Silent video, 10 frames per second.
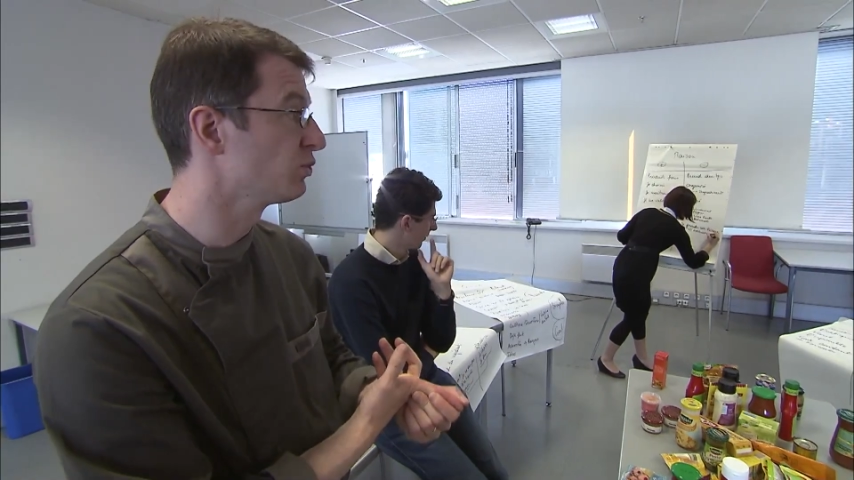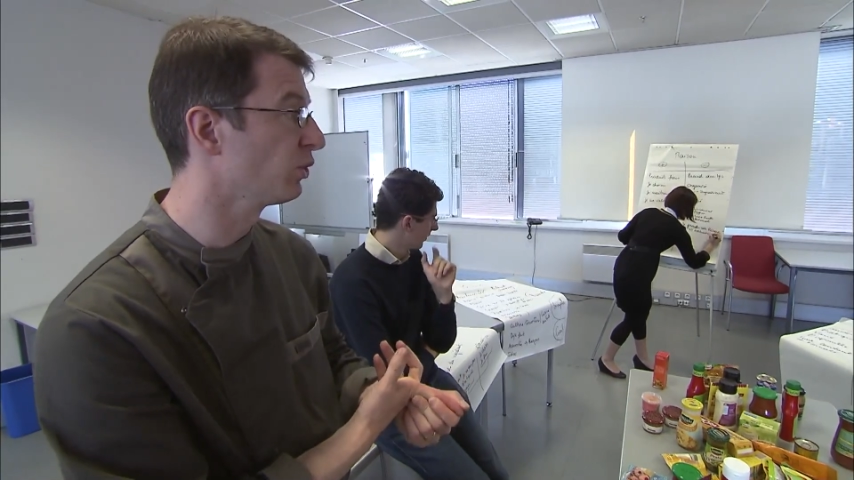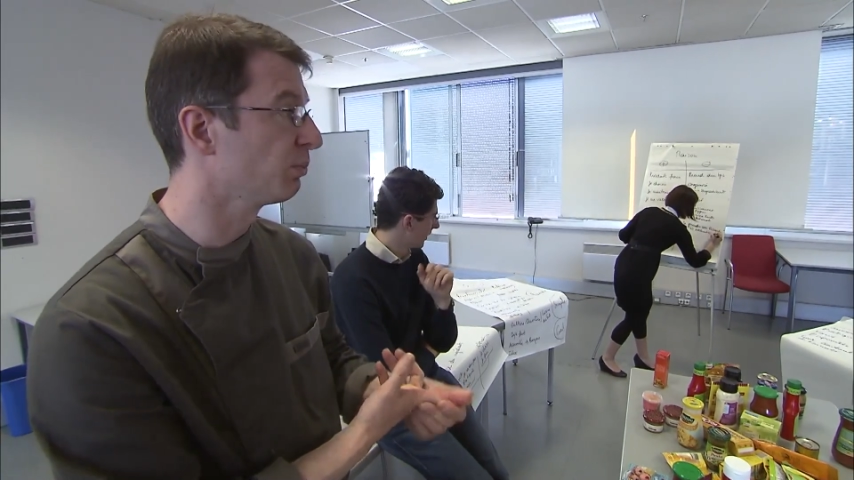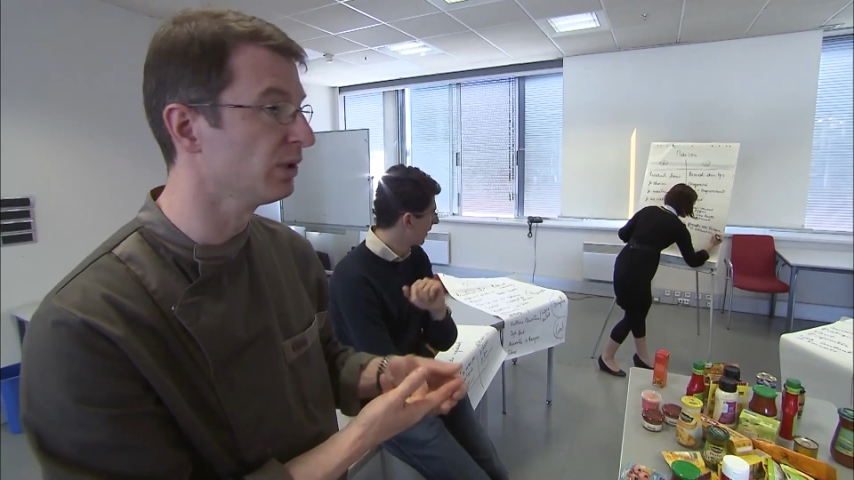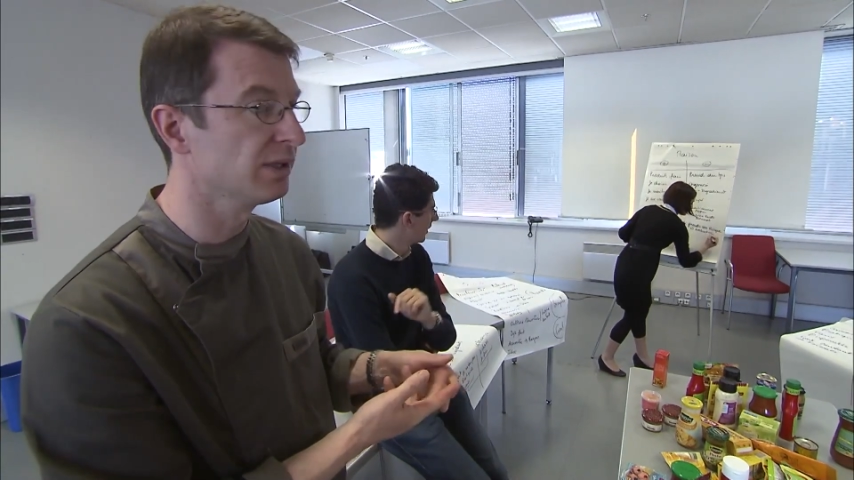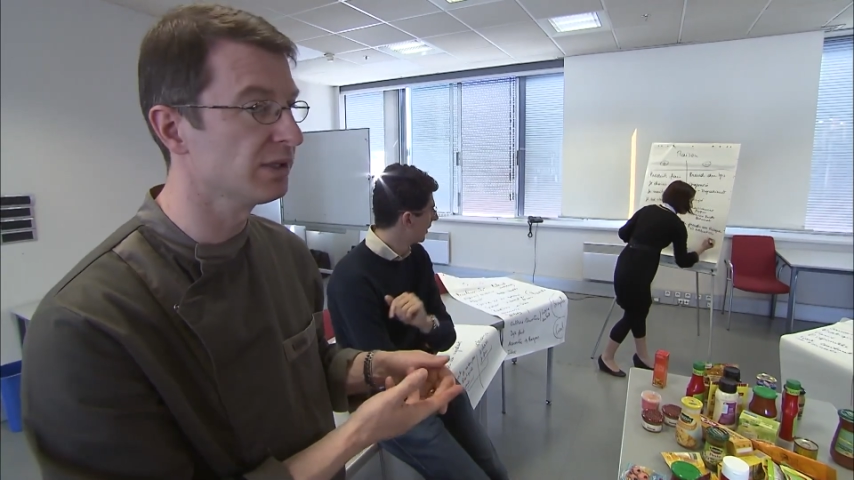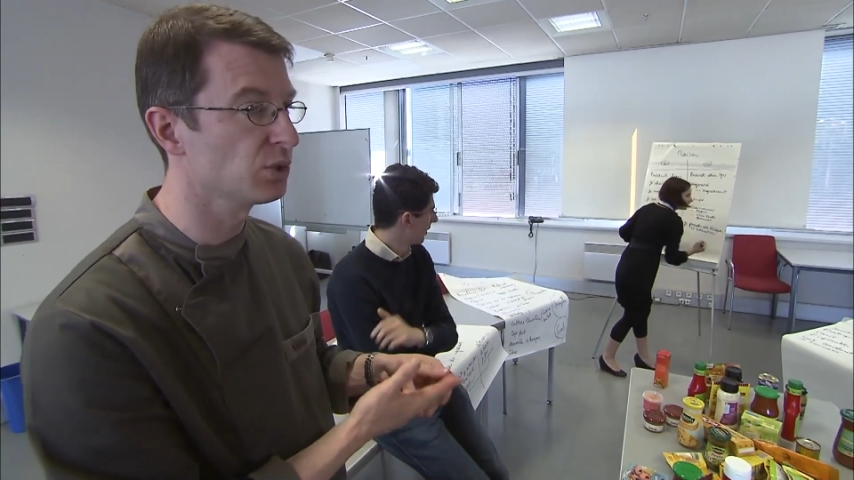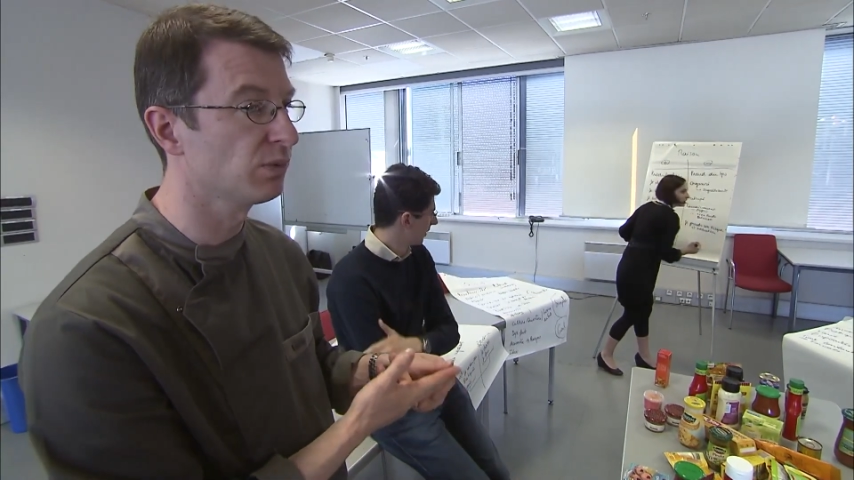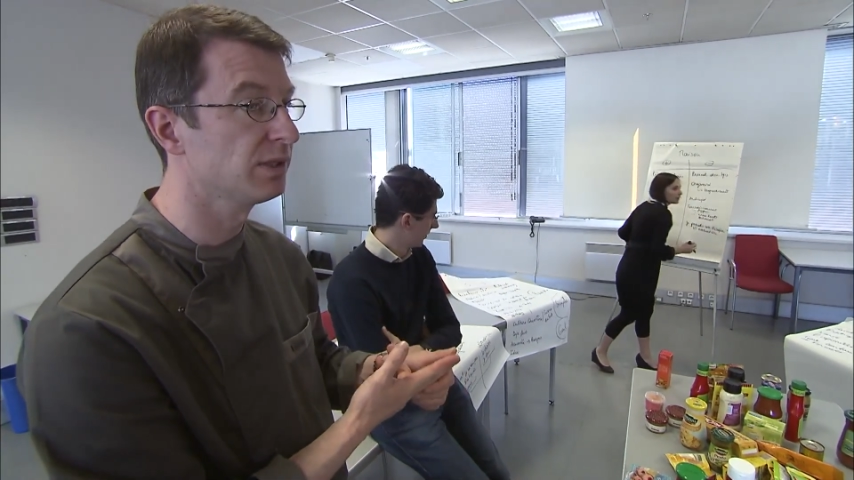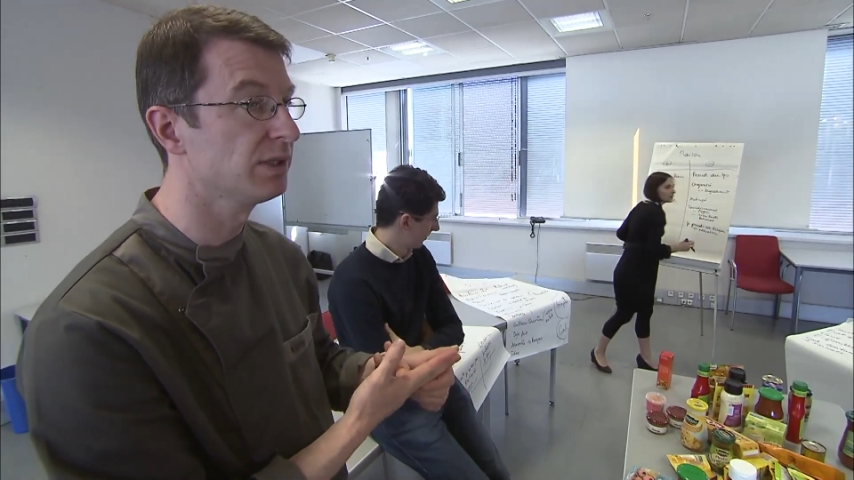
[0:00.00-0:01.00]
ce sera bien encore